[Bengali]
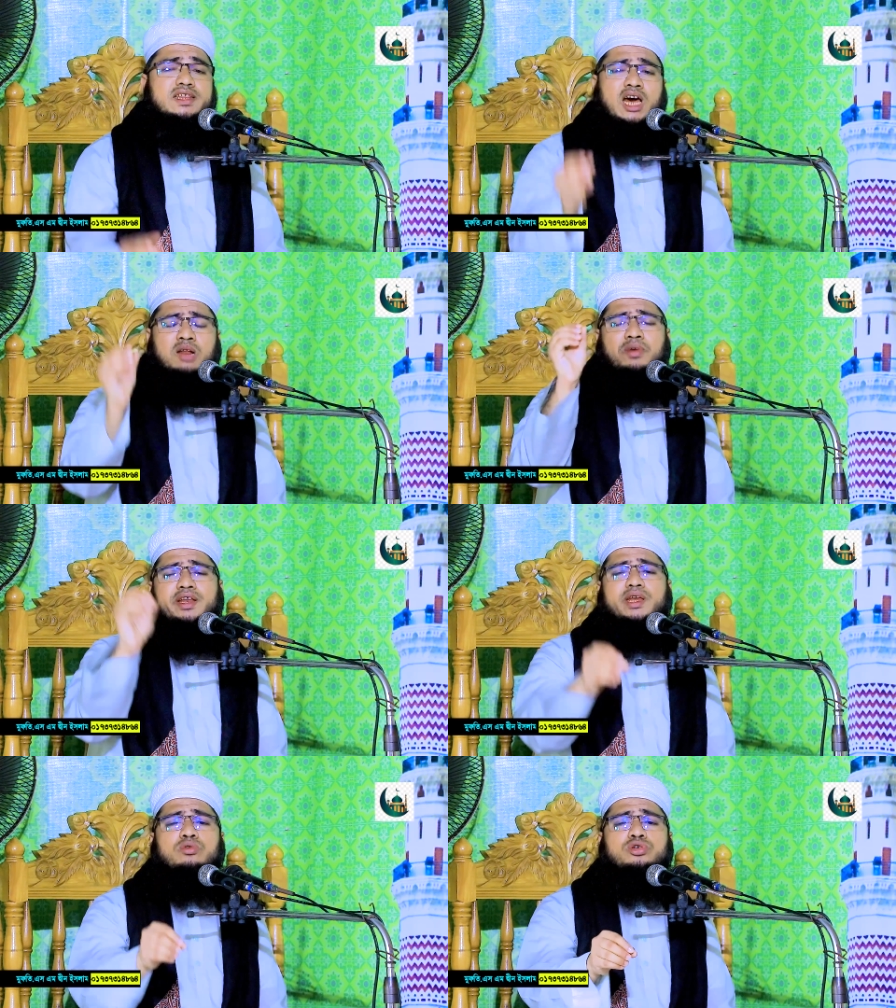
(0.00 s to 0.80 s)
তার
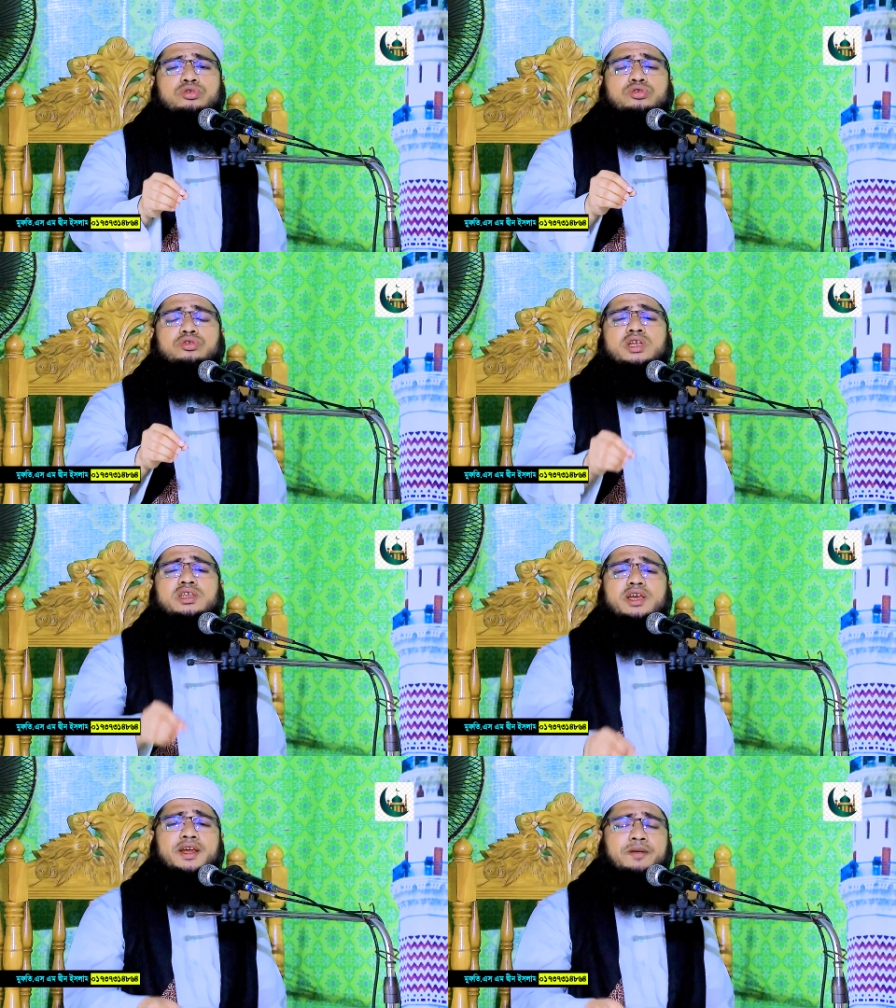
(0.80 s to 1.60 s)
মানে এই অসুস্থতা
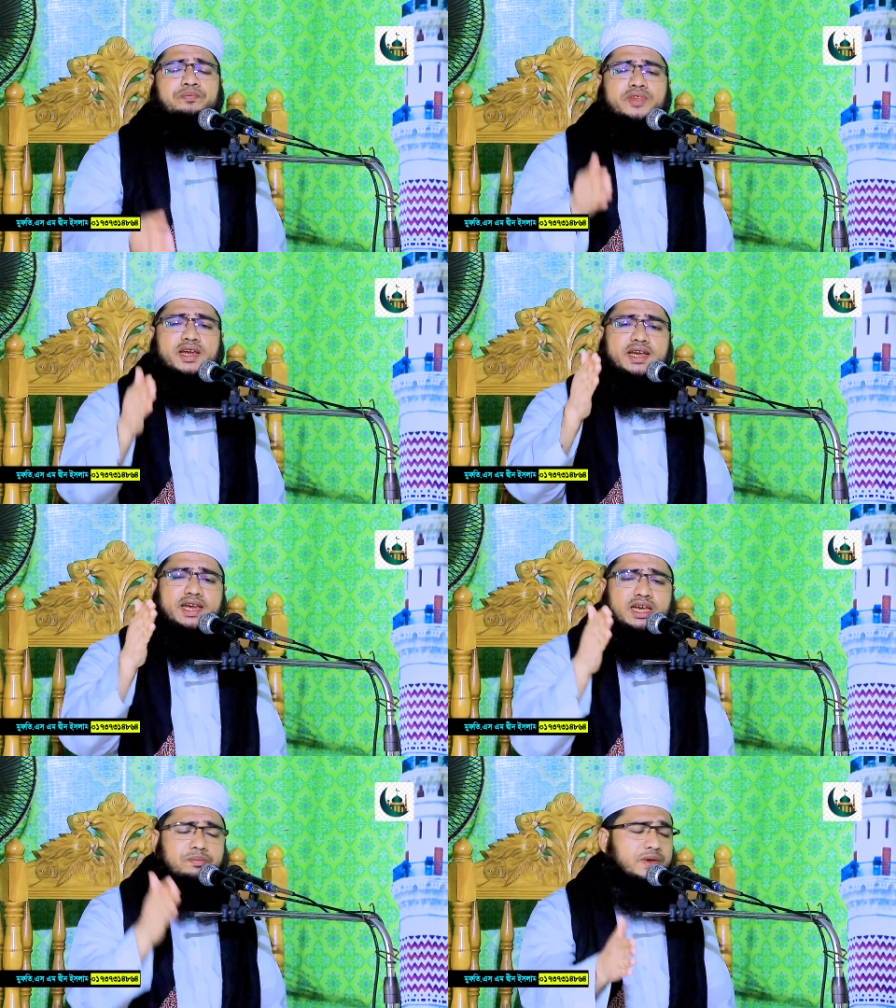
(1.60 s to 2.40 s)
দিয়ে
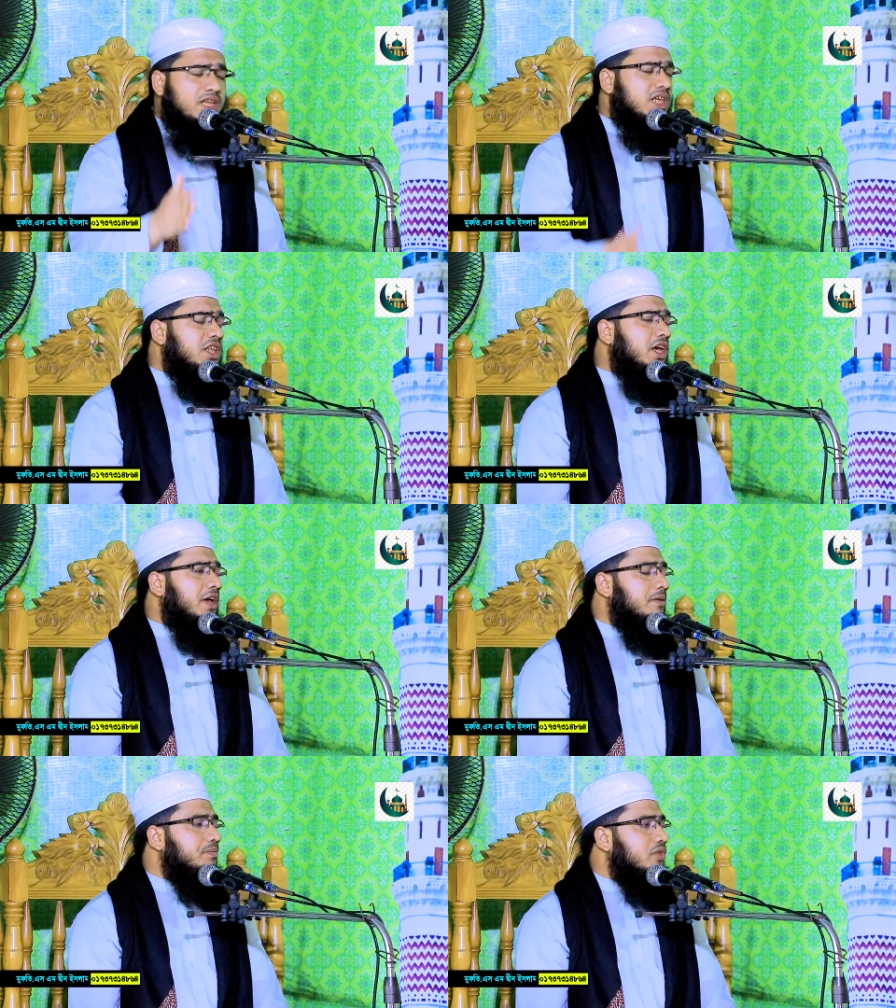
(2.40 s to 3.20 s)
এই ভেদে দিয়ে